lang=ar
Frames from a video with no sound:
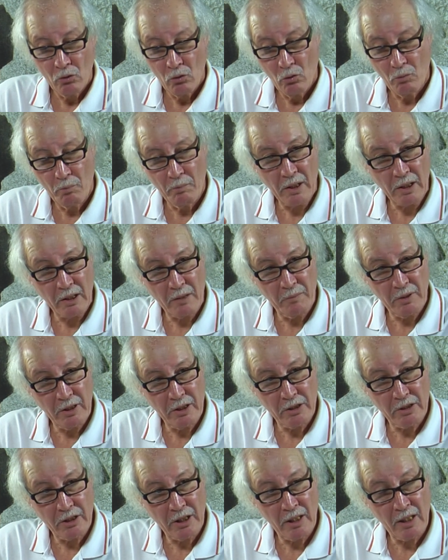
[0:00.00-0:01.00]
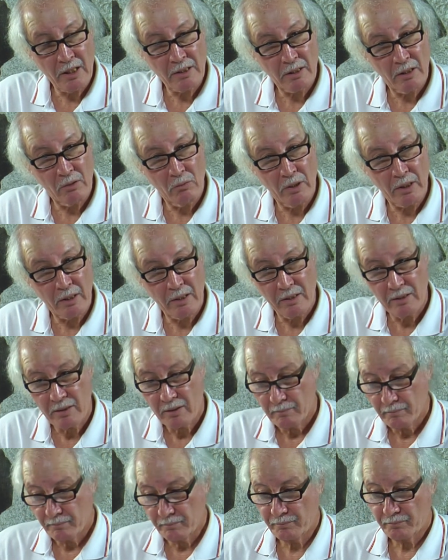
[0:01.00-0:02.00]
ومرة ملي جي سوارنس
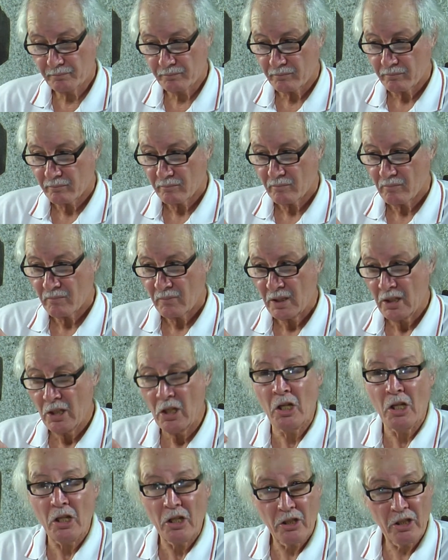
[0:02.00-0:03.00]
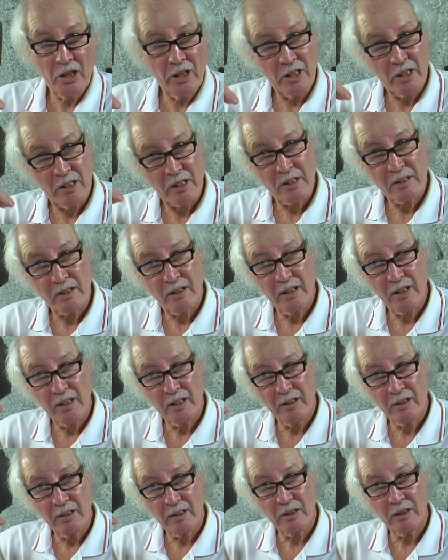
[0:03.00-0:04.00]
وارنس ذيني تيسرية
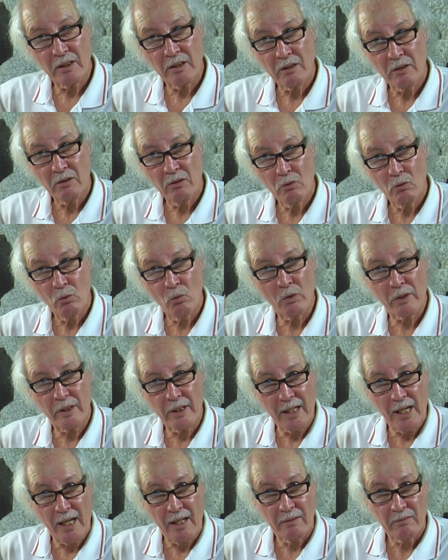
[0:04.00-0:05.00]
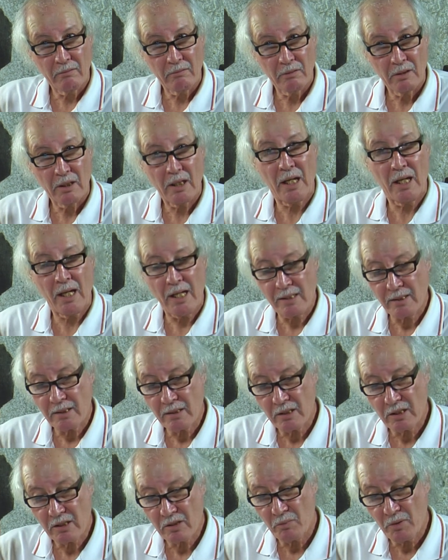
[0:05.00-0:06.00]
نغني مذرع غاس
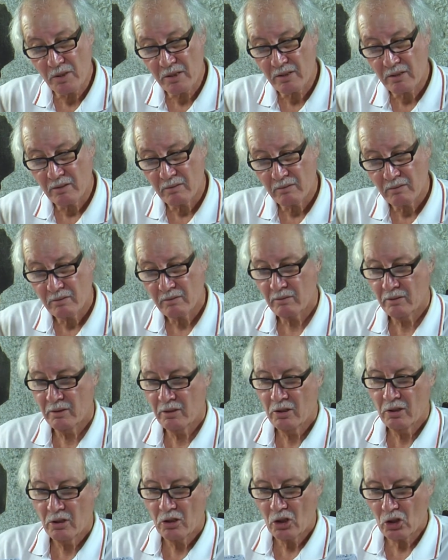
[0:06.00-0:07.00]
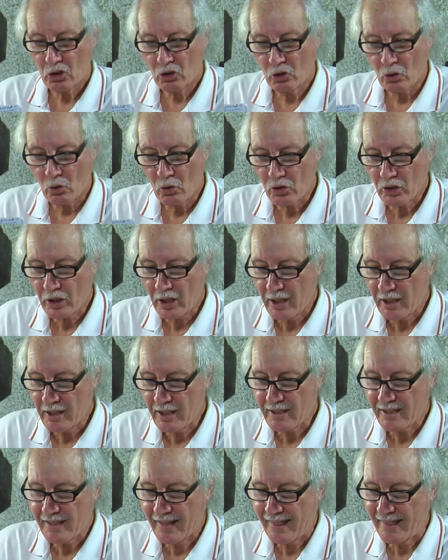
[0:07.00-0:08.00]
سمن منسند الدروج
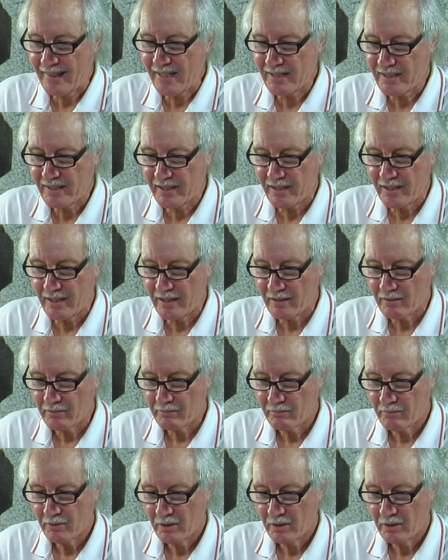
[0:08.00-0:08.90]
قناة ثيسرية